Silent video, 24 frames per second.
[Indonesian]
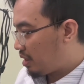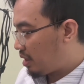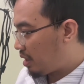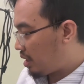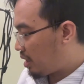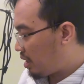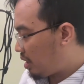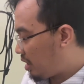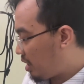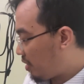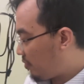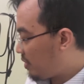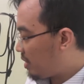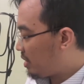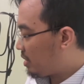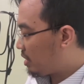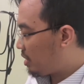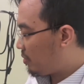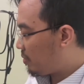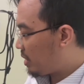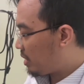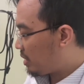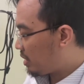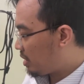Kak David
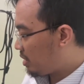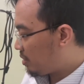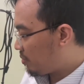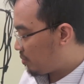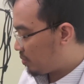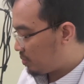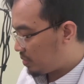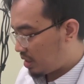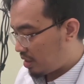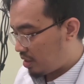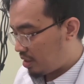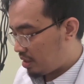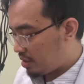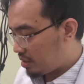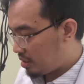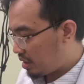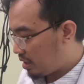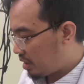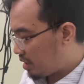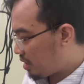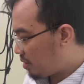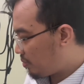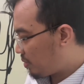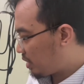gimana tadi
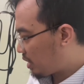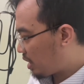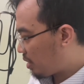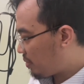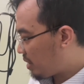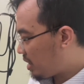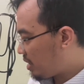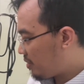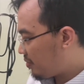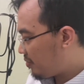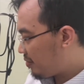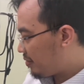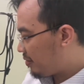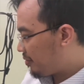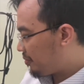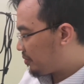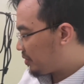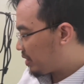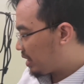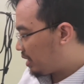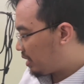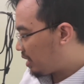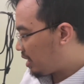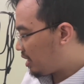caranya pertama
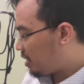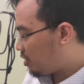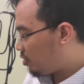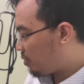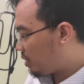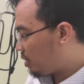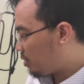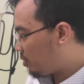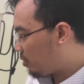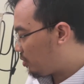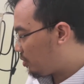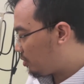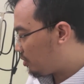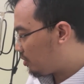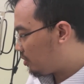kita hidupin dulu